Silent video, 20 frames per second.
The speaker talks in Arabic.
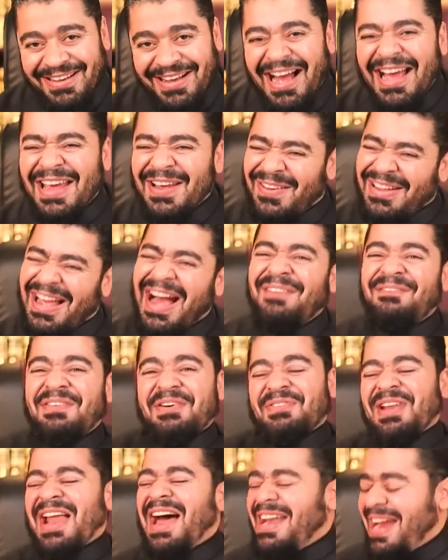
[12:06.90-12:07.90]
ايوه يا
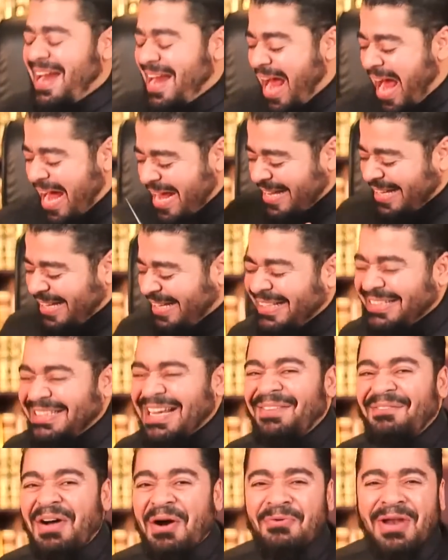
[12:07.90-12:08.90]
مولانا يا
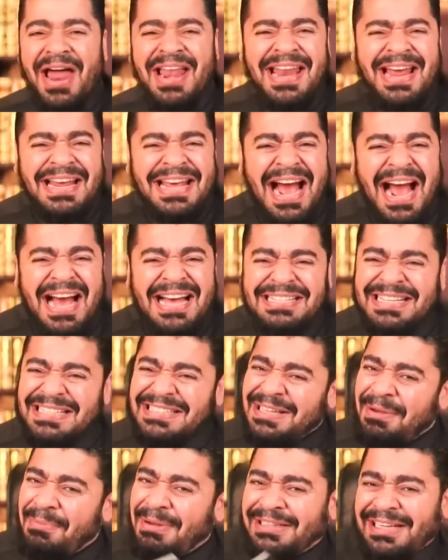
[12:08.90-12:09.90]
يا مولانا يا
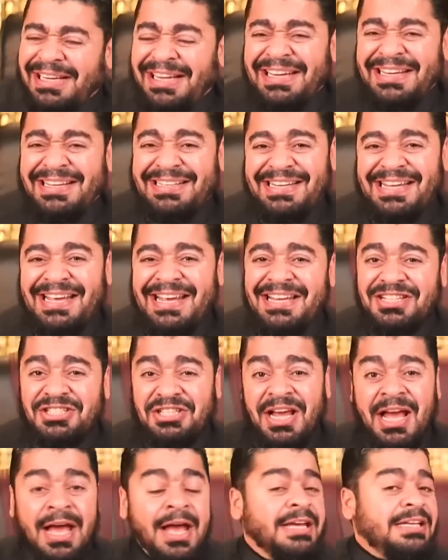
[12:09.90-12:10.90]
عزيزنا ما تحرجنيش
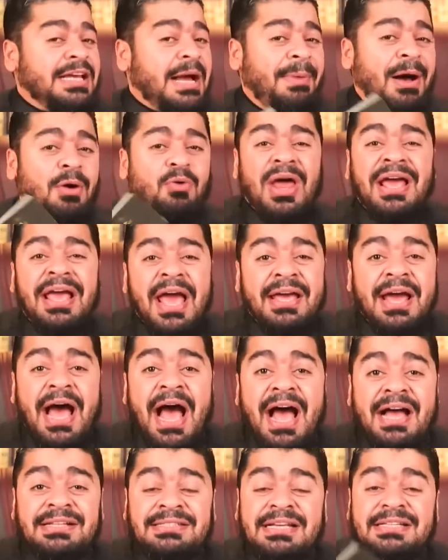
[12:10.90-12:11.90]
يا مولاي يا
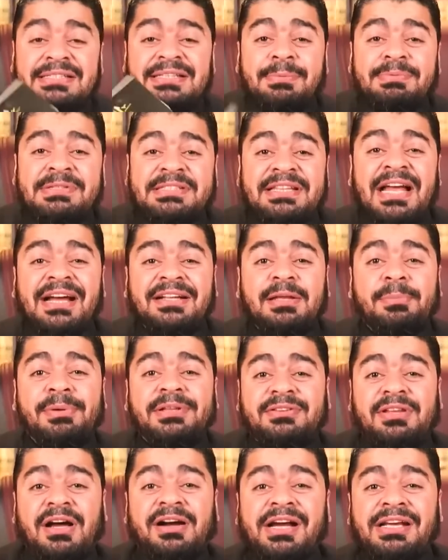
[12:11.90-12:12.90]
عزيزنا بتستخدم
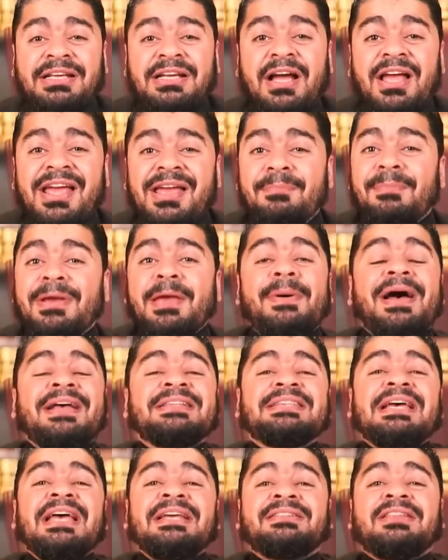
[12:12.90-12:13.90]
التقيه اهي ما يبقى
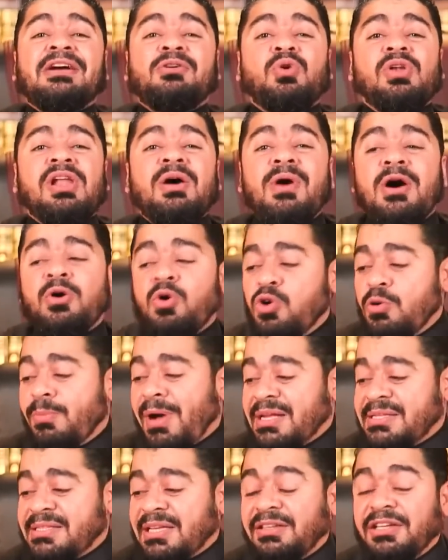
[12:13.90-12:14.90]
ازاي اتقوا الله وكونوا
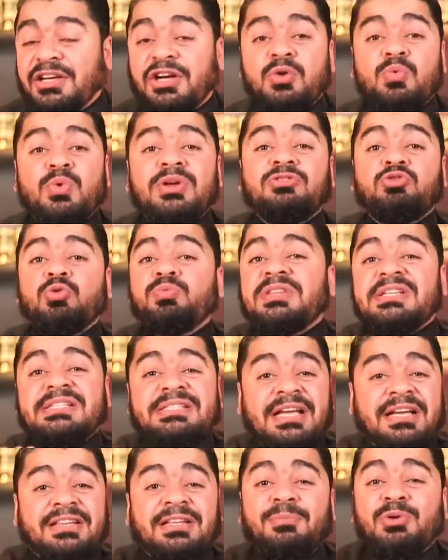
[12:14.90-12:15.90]
مع الصديقين وانتوا
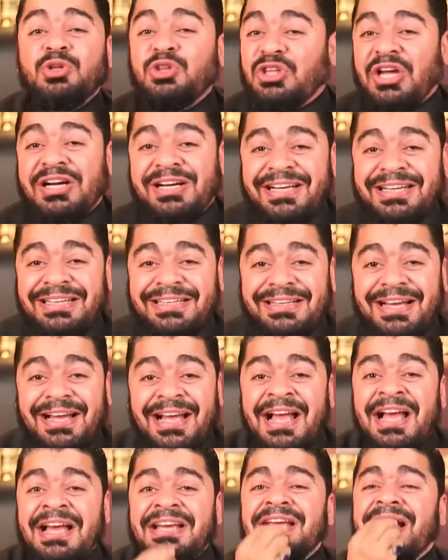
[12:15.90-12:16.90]
بتستخدموا التقيه
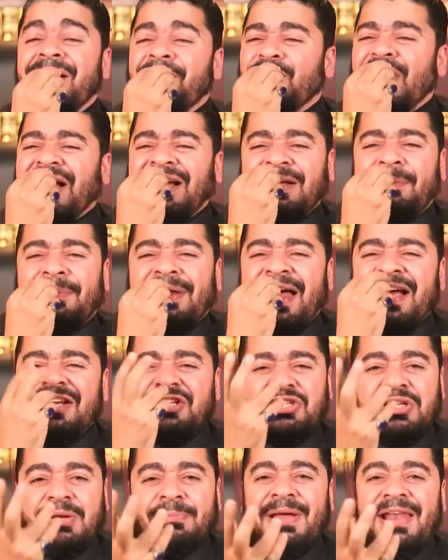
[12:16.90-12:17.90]
يا ابو يحيى
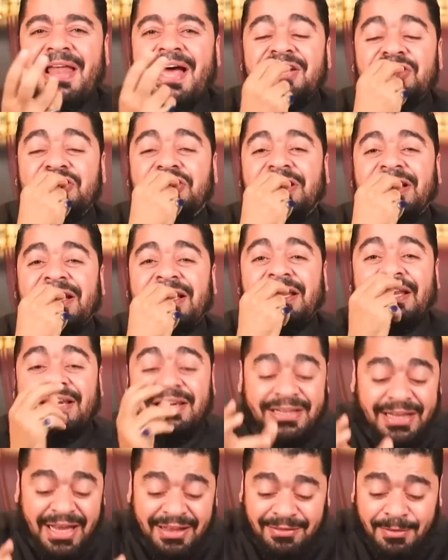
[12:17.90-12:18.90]
ملهاش ملهاش ديل
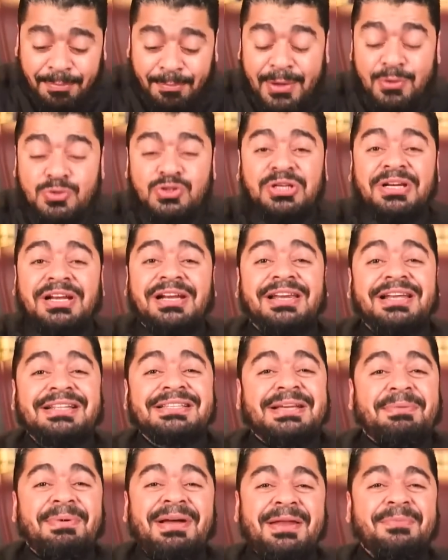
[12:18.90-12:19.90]
الكاذب ملوش رجلين
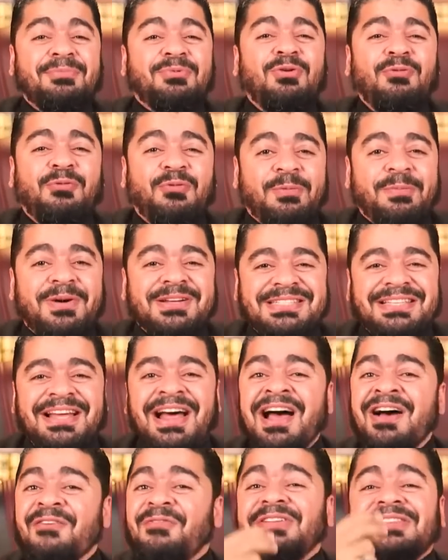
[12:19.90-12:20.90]
زي ما احنا بنقول في مصر
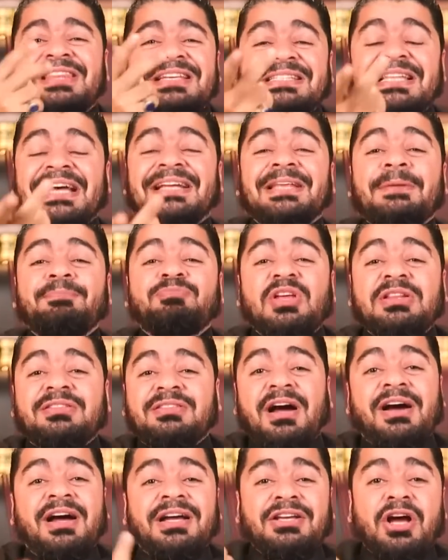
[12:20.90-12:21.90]
فانت استخدمت
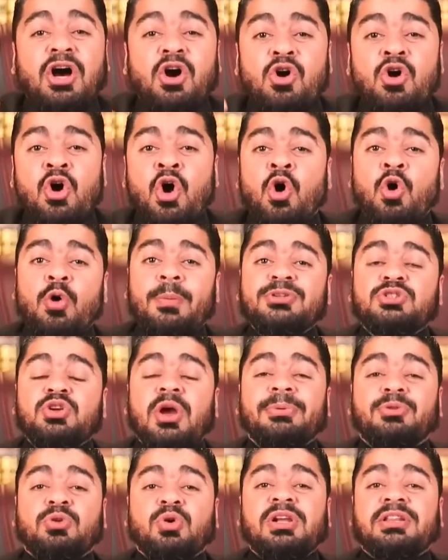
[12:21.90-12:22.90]
التقيه اهو ومن شويه
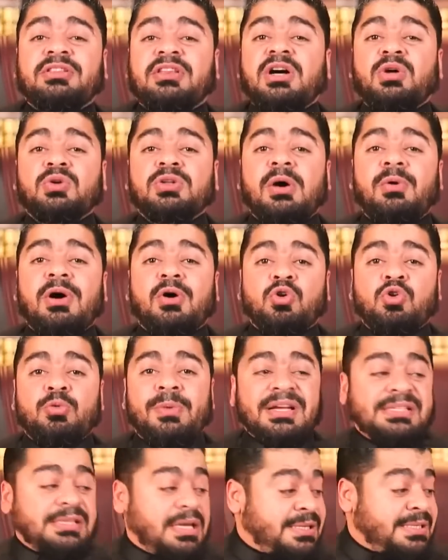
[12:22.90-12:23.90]
بتقول لي اتقوا الله وكونوا
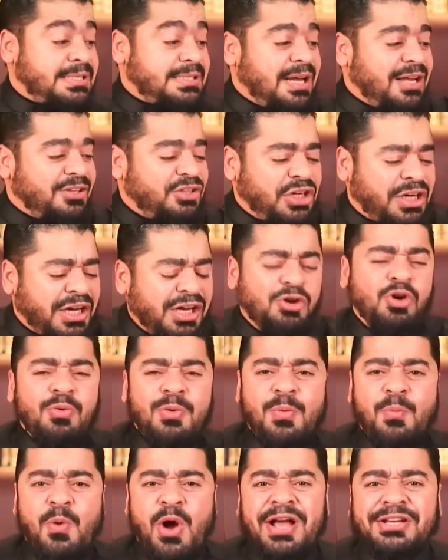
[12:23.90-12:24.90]
مع الصادقين هم
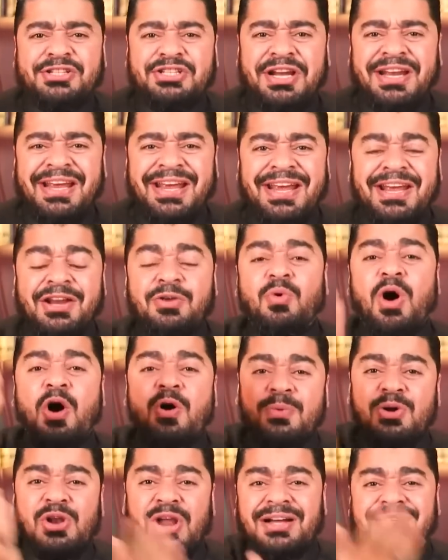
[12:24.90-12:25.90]
المهاجرين
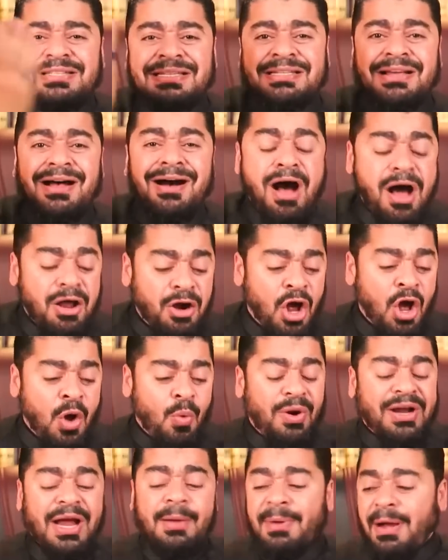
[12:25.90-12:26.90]
وهم الانصار
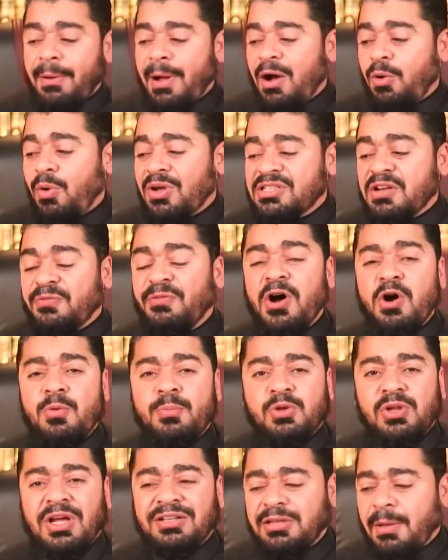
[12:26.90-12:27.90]
وكما
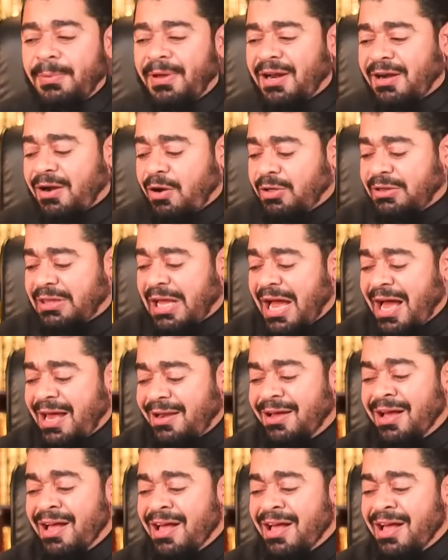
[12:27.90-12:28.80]
وصفهم الله تبارك وتعالى